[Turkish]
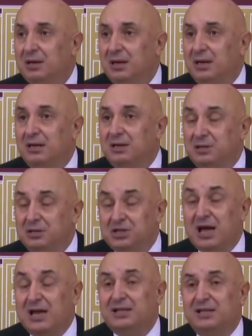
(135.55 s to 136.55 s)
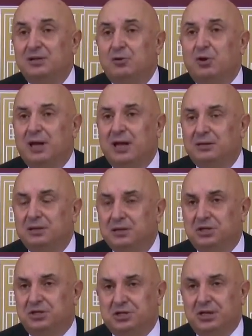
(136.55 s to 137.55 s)
e, içerisinde olan
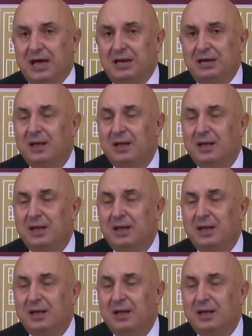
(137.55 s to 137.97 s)
kişiler